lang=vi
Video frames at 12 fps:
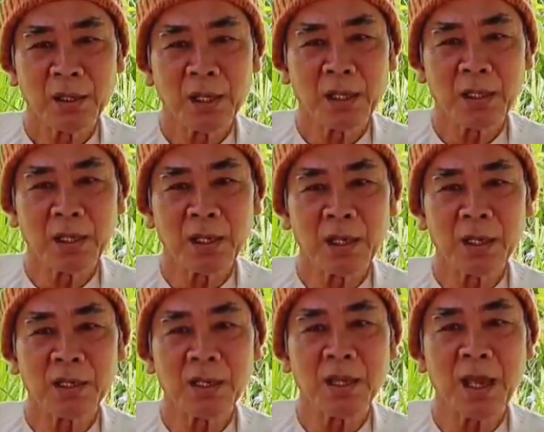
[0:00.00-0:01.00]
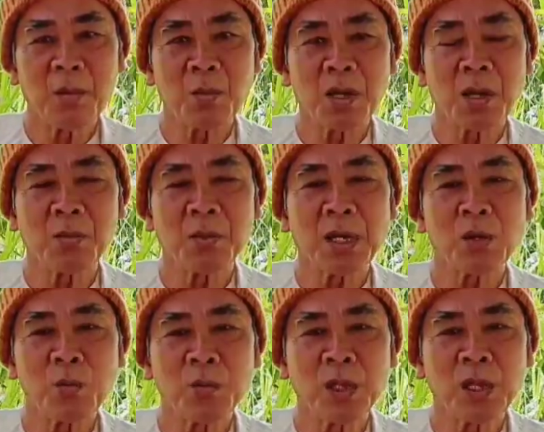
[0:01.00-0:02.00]
cho nên à, vì vậy mà phải
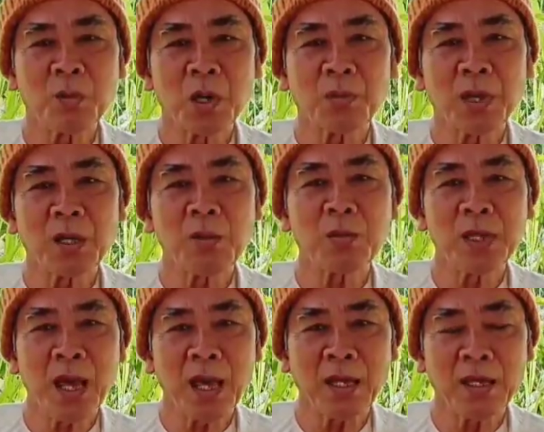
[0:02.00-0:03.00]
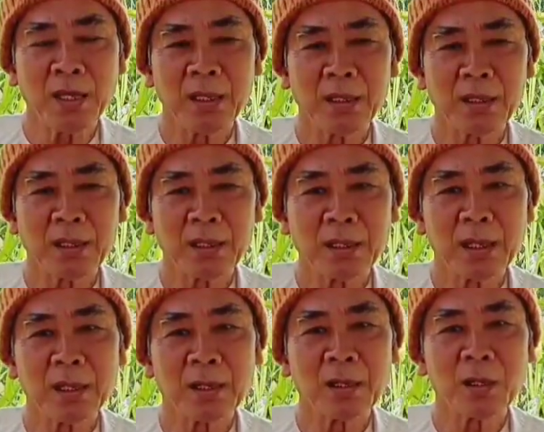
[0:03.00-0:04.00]
cúng nhưng mà phải cúng chay
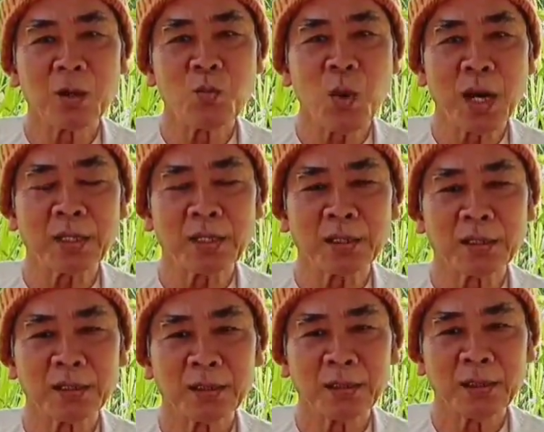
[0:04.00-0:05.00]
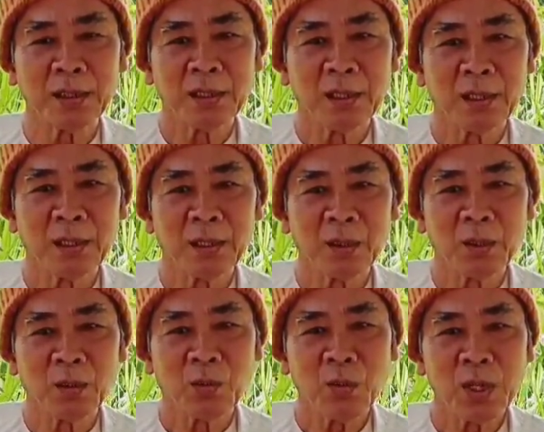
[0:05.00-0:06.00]
chứ đừng có cúng mặn nha
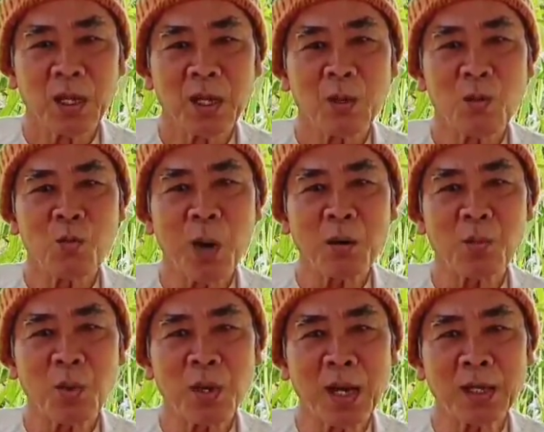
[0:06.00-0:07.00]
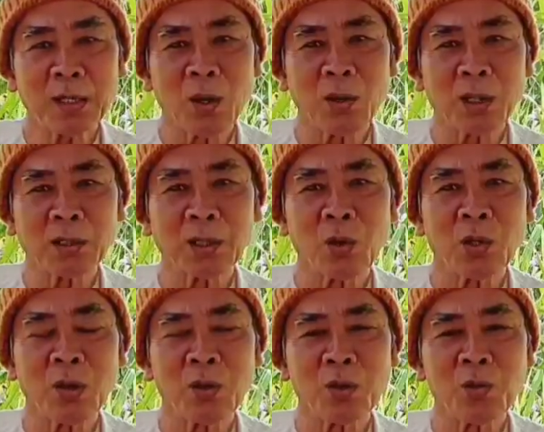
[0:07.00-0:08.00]
quý vị cúng mặn một cái rồi là
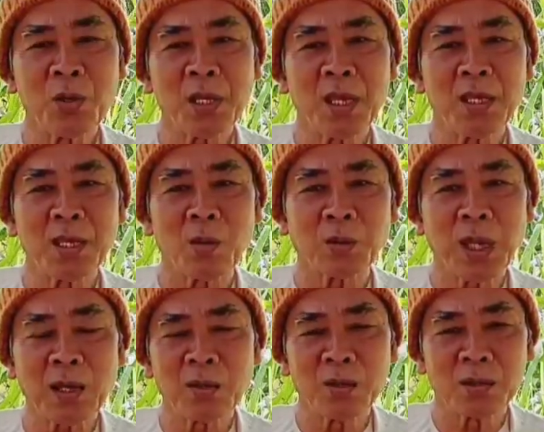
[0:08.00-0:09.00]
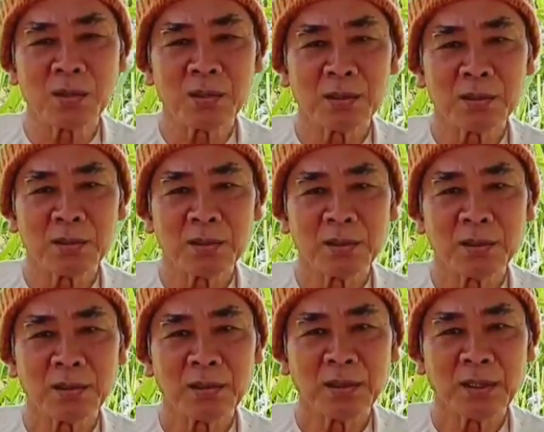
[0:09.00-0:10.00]
tội lỗi của quý vị chồng chắc luôn
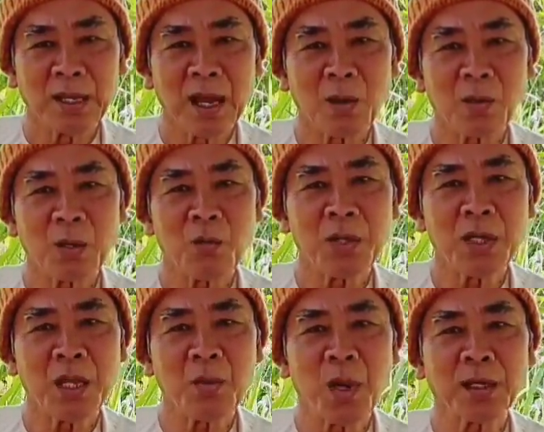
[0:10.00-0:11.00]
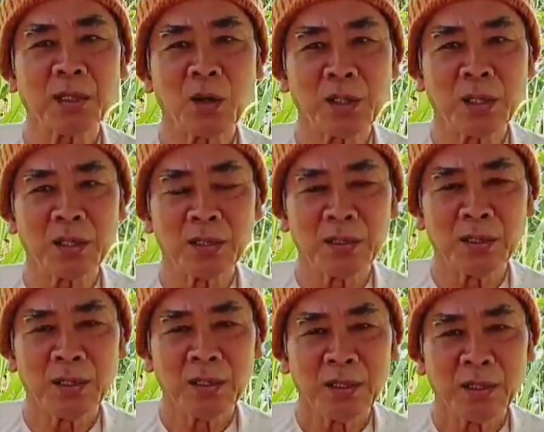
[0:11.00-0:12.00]
nào là quý vị mang tội này
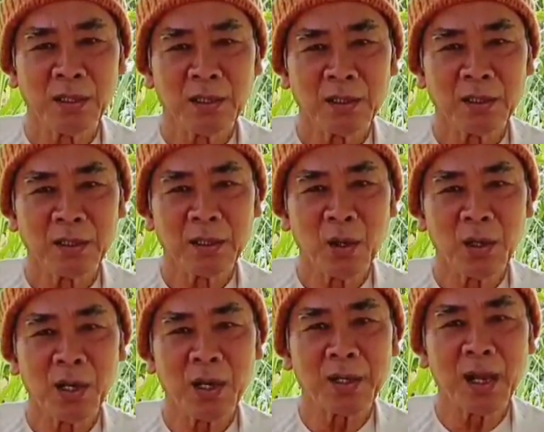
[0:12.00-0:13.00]
rồi